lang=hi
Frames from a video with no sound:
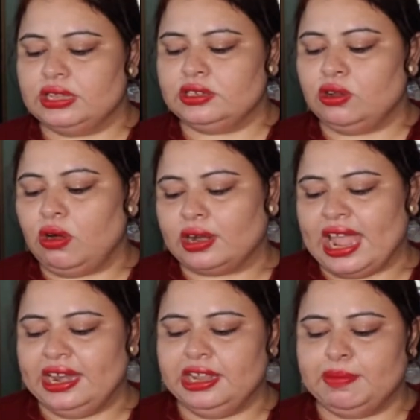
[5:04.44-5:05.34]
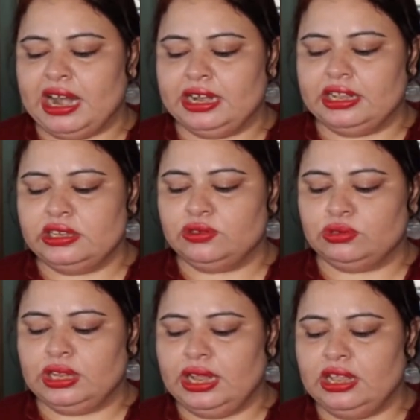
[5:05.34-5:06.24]
कैन से ऑर्गेनिक पार्टिकल्स
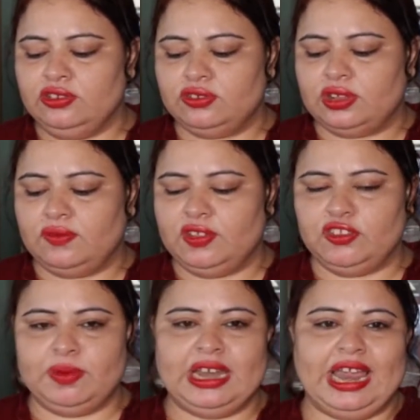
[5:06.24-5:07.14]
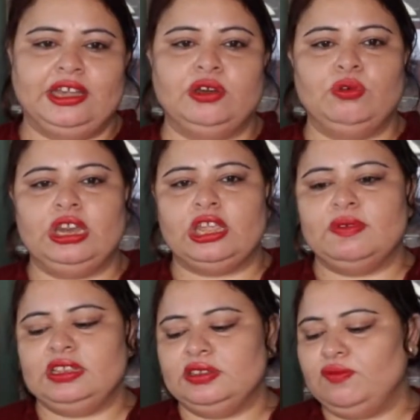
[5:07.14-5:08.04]
होते हैं जो सरफेस पे लाइटर होने की
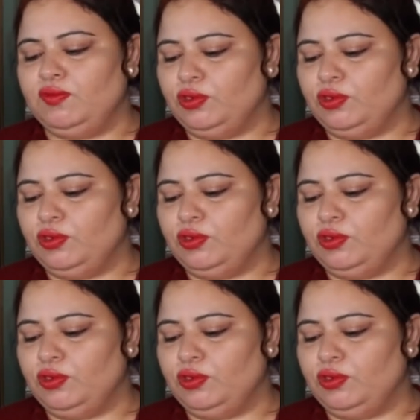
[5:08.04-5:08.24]
वजह से